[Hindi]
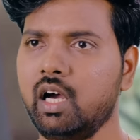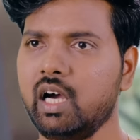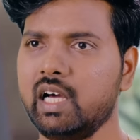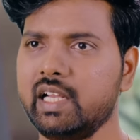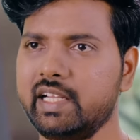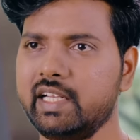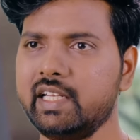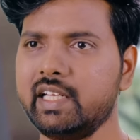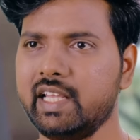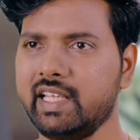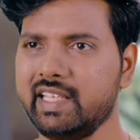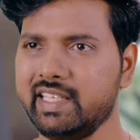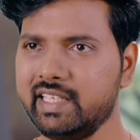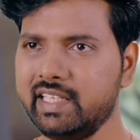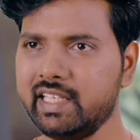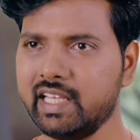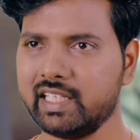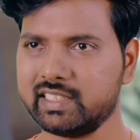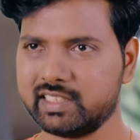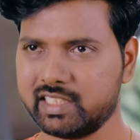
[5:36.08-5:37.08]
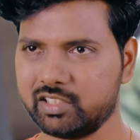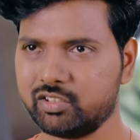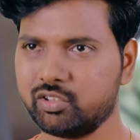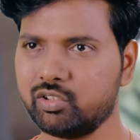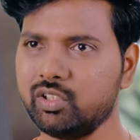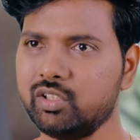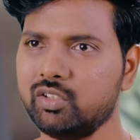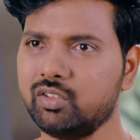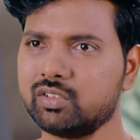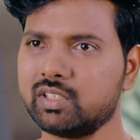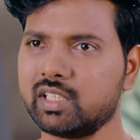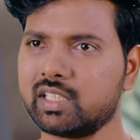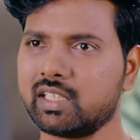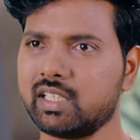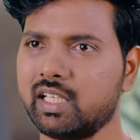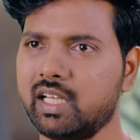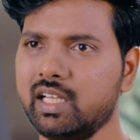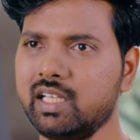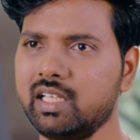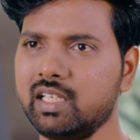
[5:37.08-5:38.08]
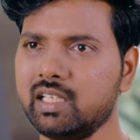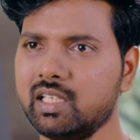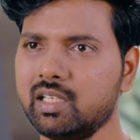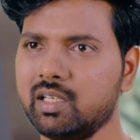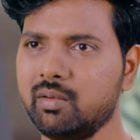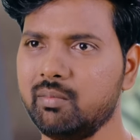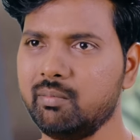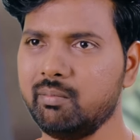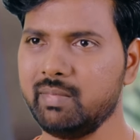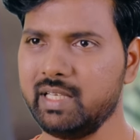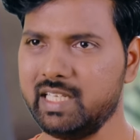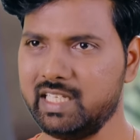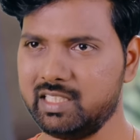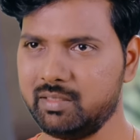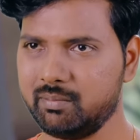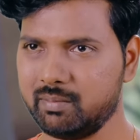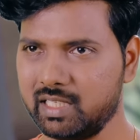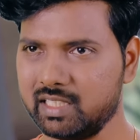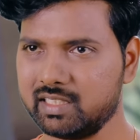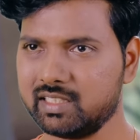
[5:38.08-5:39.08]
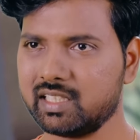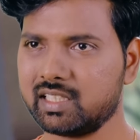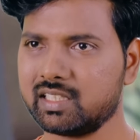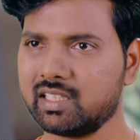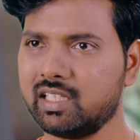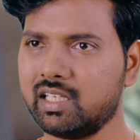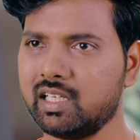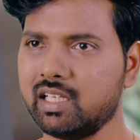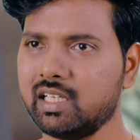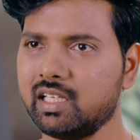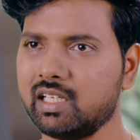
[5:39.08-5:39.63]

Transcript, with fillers: अरे नहीं ऐसा थोड़ी हो सकता है मैं नहीं मान सकता